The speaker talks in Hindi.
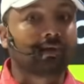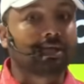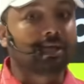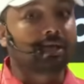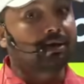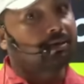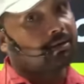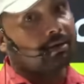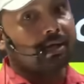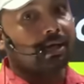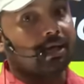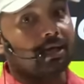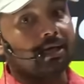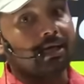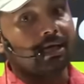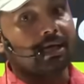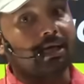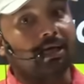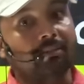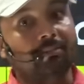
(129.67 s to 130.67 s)
ये कह रही
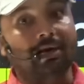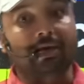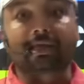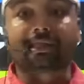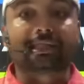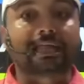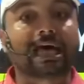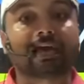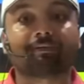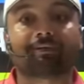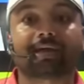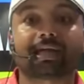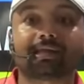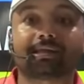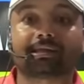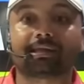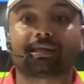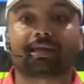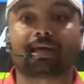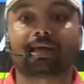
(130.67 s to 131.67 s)
है कि हम हर साल
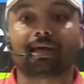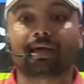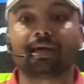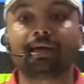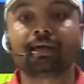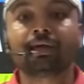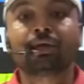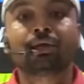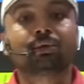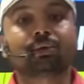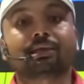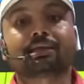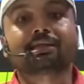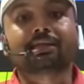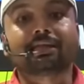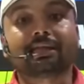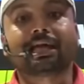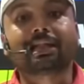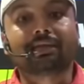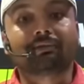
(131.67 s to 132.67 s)
वैकेंसी देंगे तो
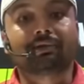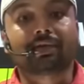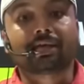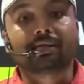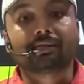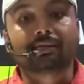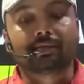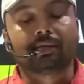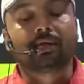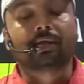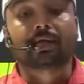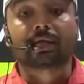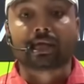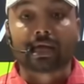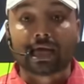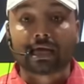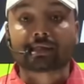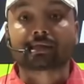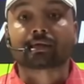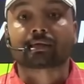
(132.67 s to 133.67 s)
इससे ज़्यादा वैकेंसी नहीं
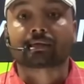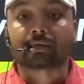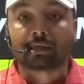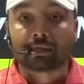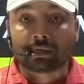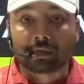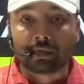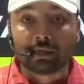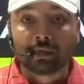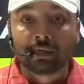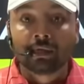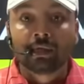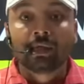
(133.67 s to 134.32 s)
आ सकती थी